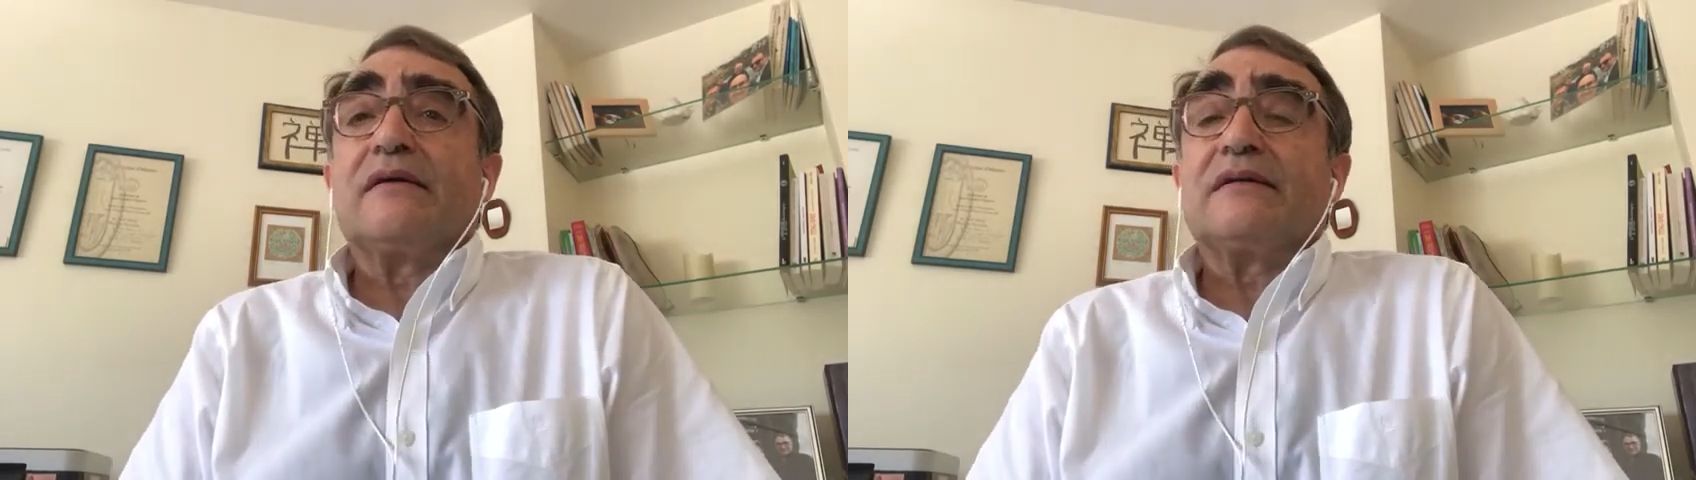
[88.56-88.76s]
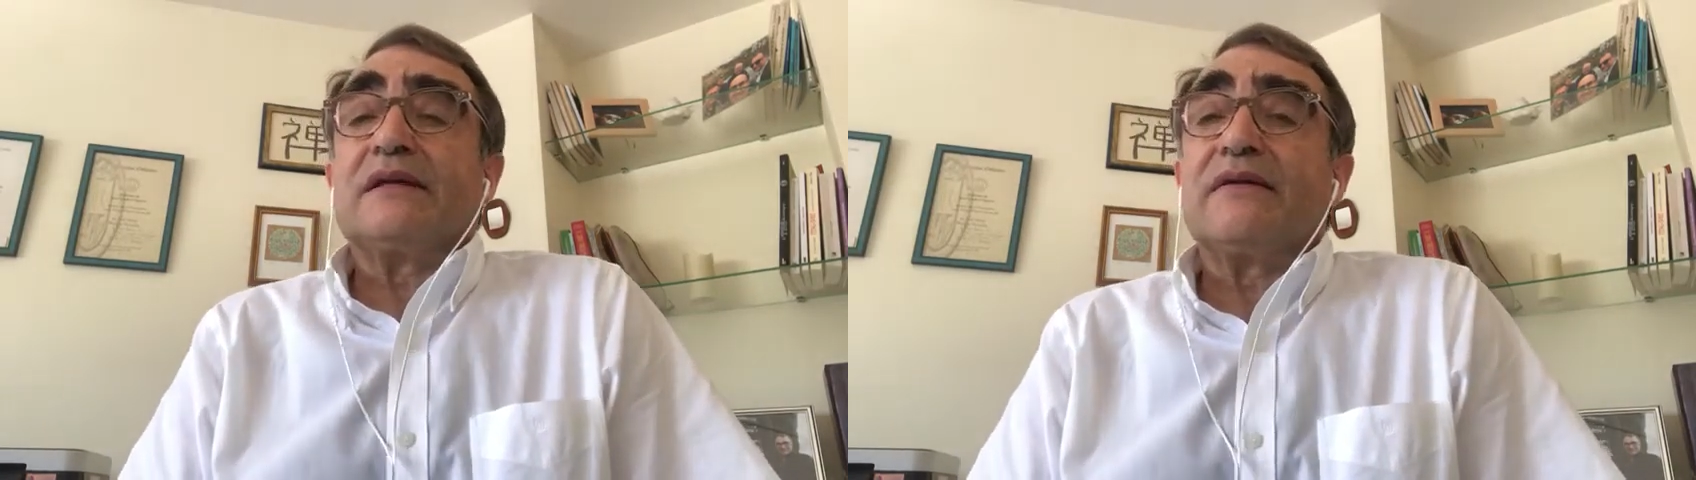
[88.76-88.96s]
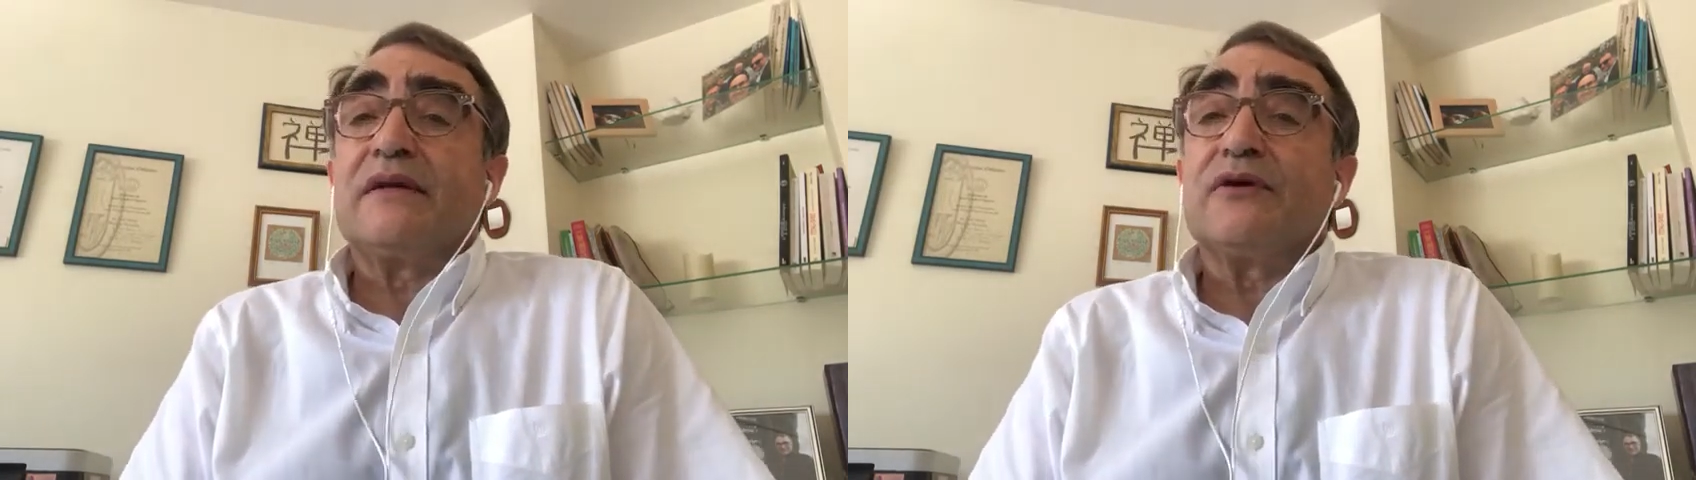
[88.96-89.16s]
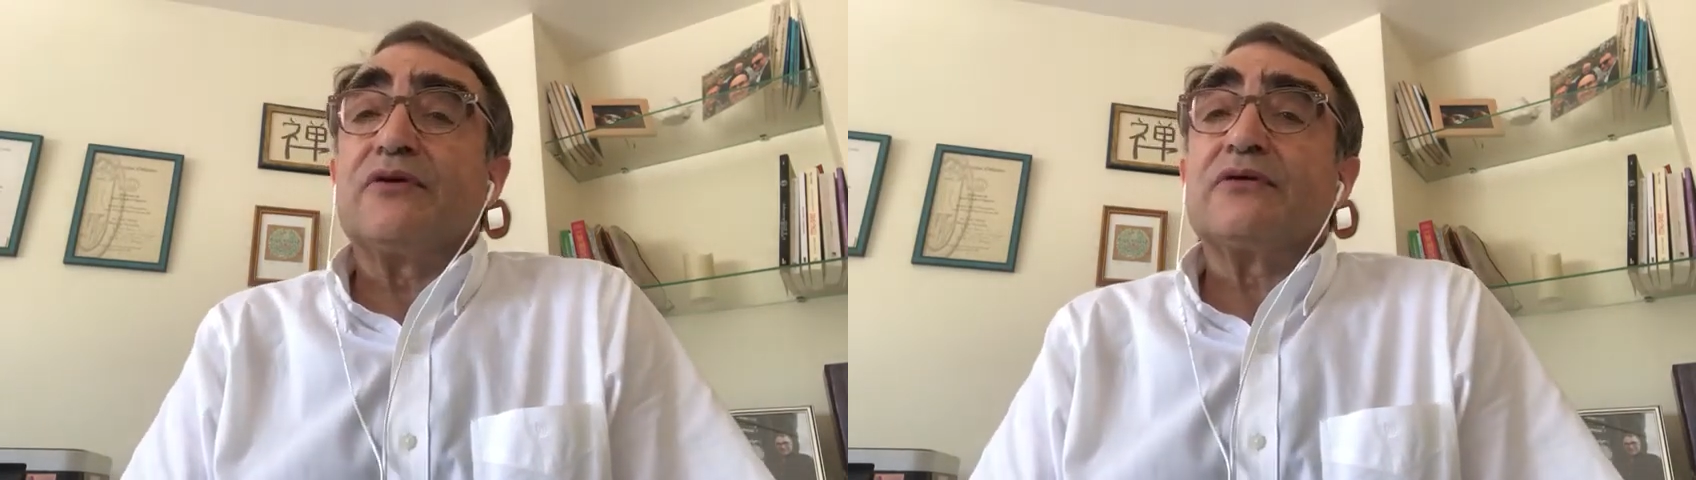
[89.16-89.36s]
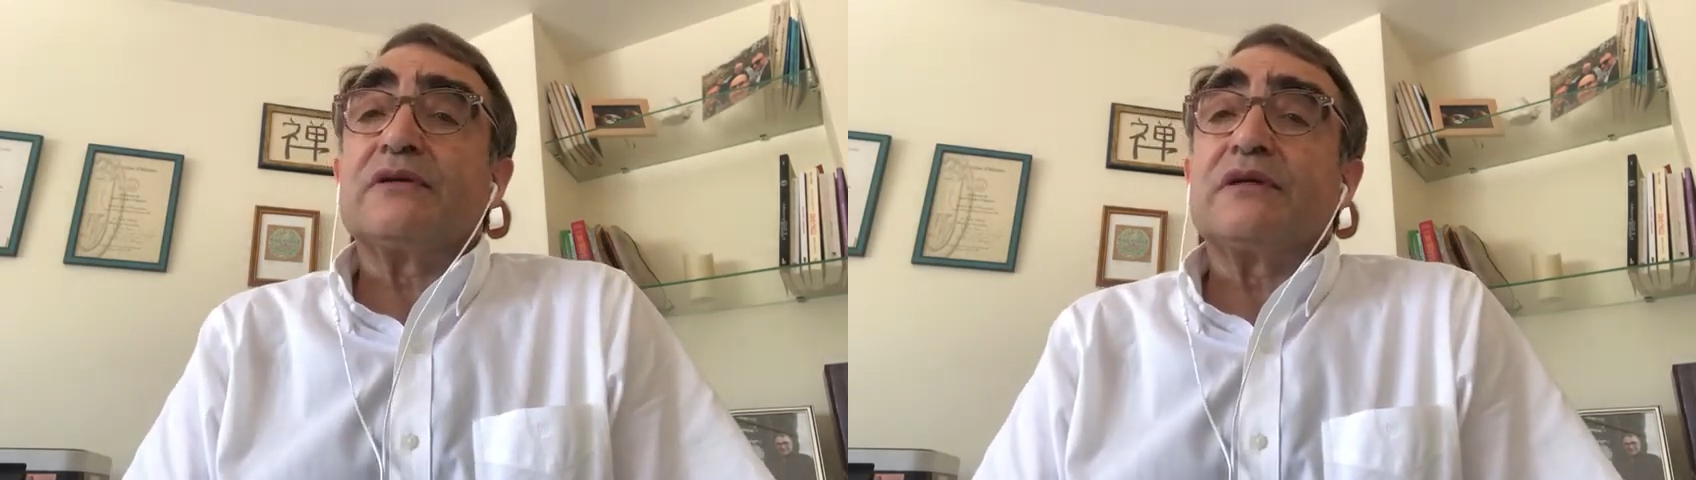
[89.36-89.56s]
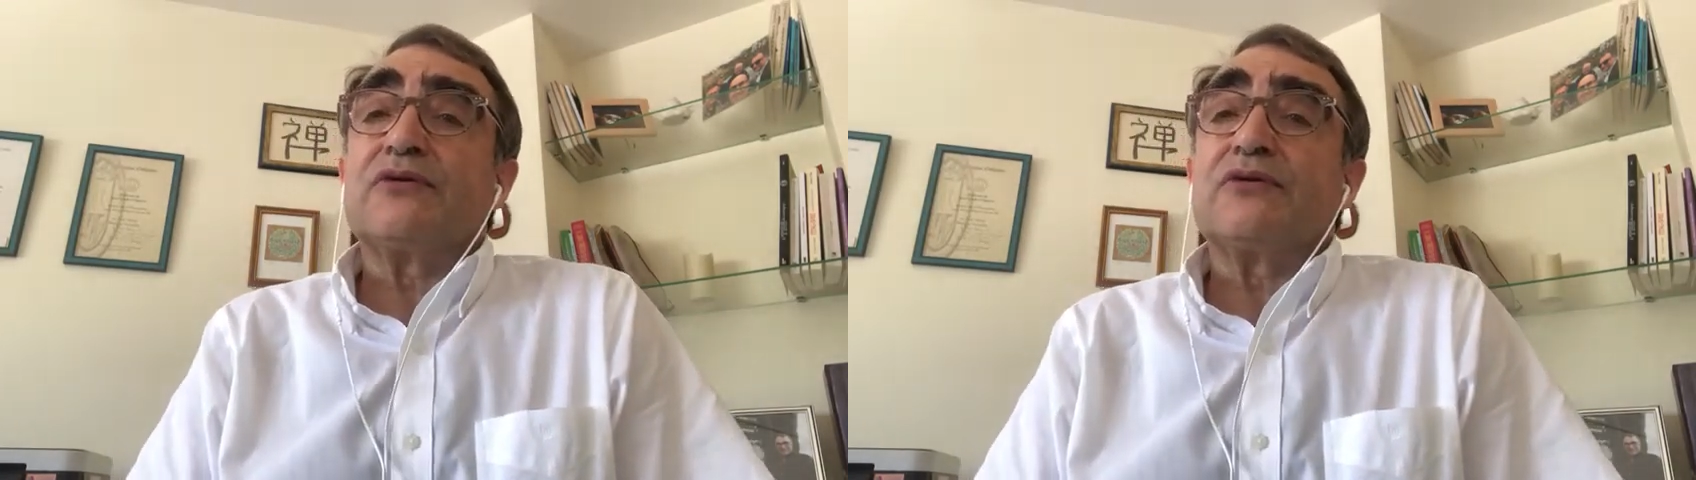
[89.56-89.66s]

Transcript: eh, se hicieron